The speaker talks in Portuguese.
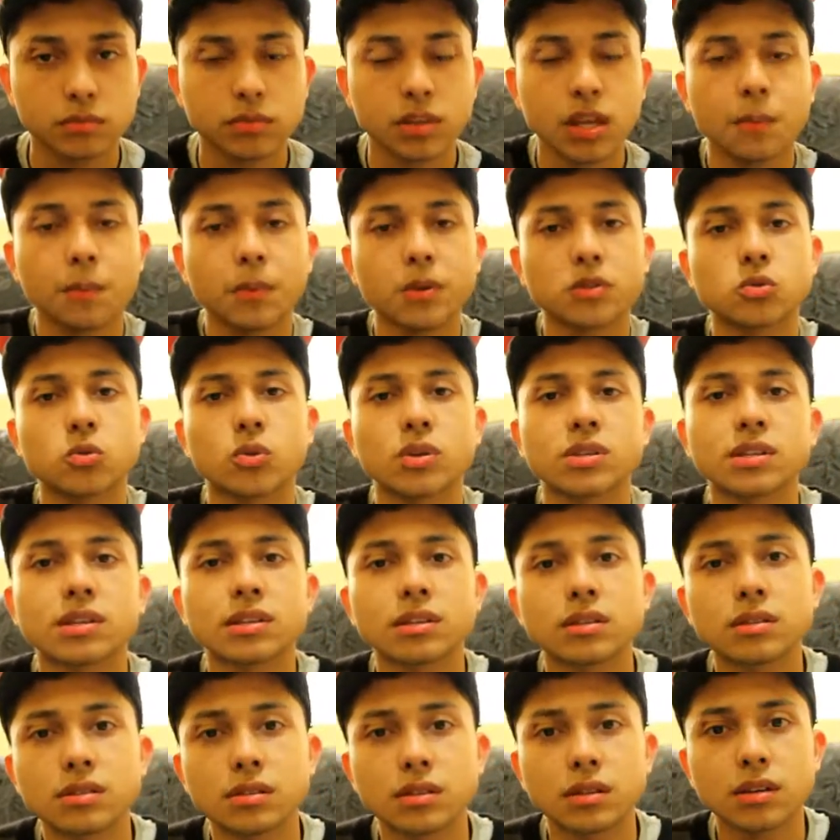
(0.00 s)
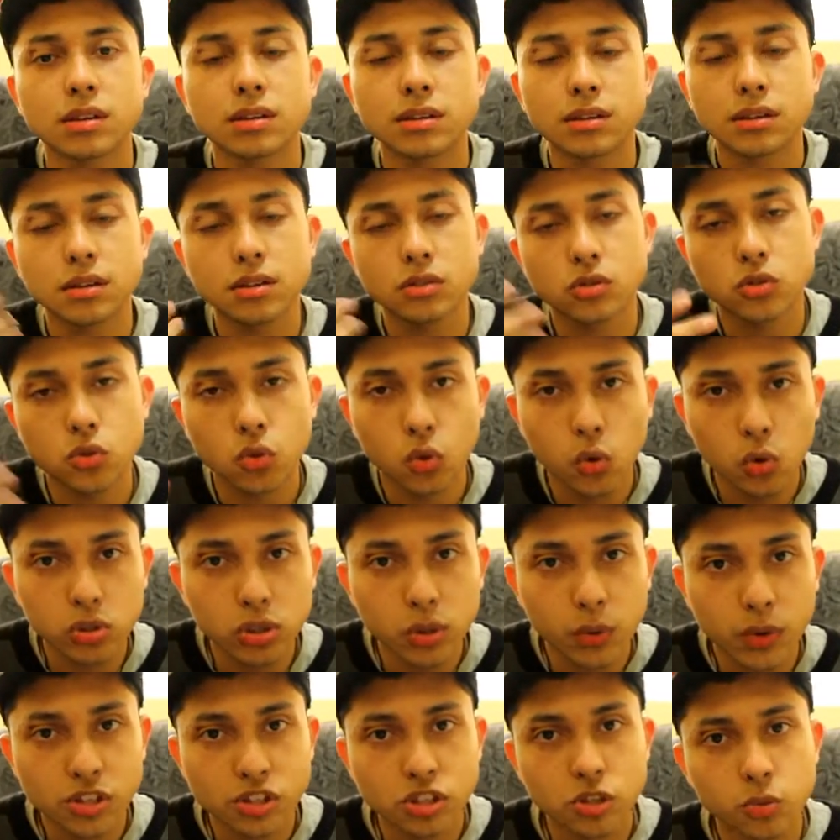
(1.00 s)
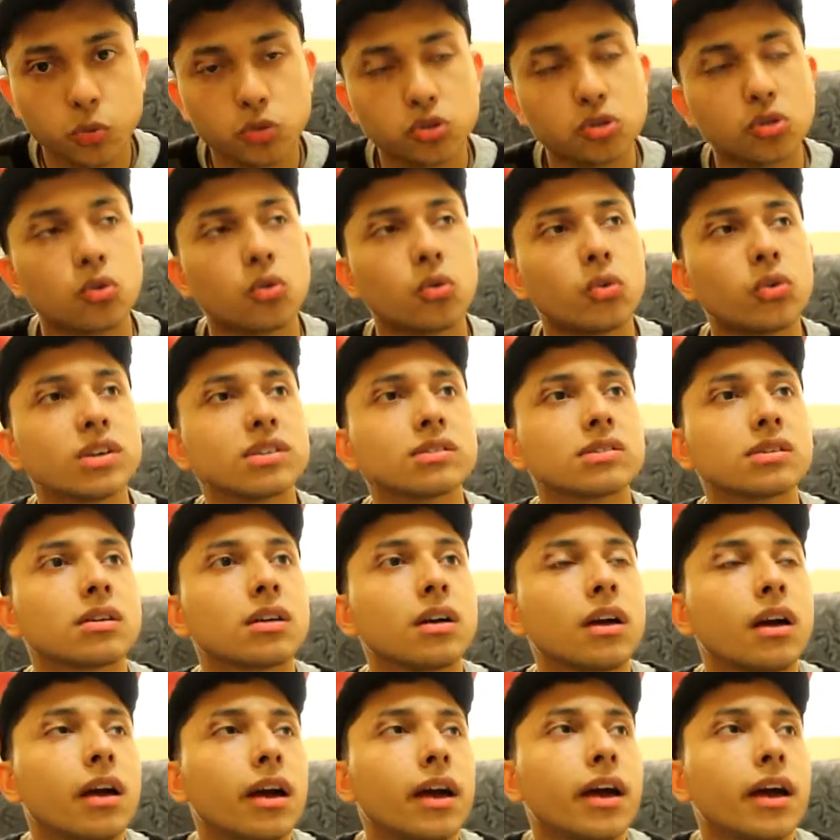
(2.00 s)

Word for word: né, pessoas que, que estudam esse tipo de coisa,